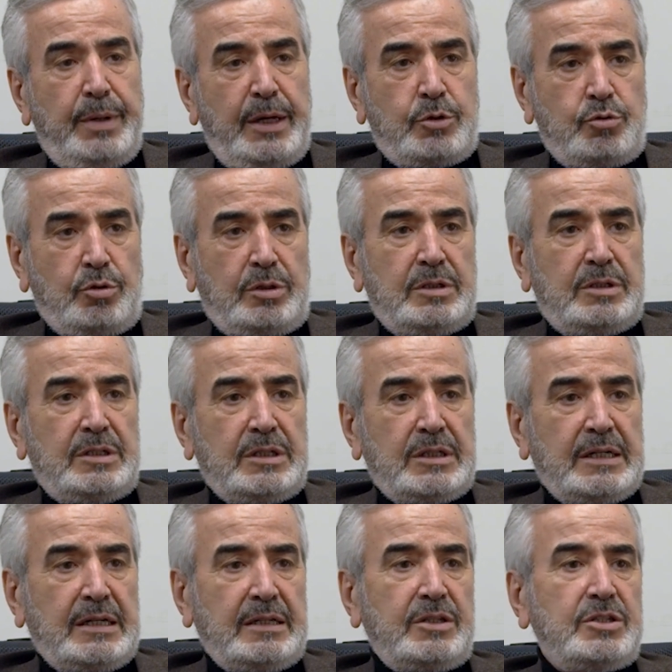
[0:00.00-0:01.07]
pek çok e,
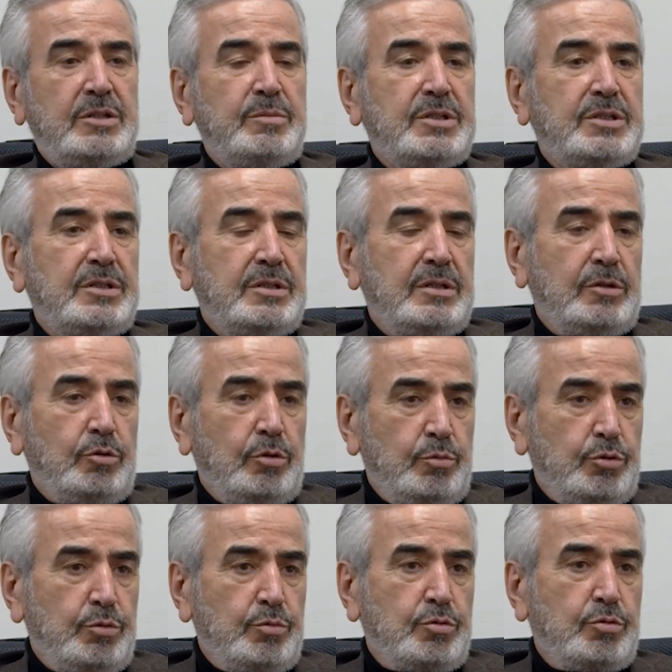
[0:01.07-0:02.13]
kardeşimiz,
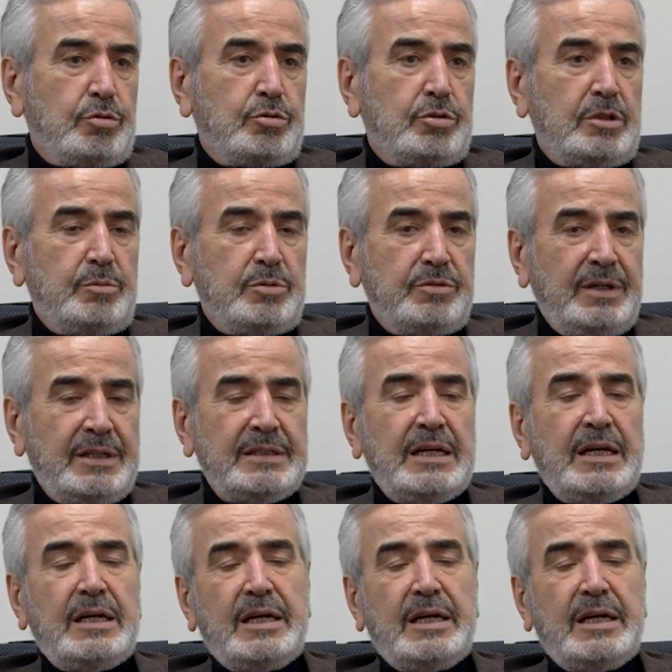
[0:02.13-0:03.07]
komşumuz, dostlarımız var.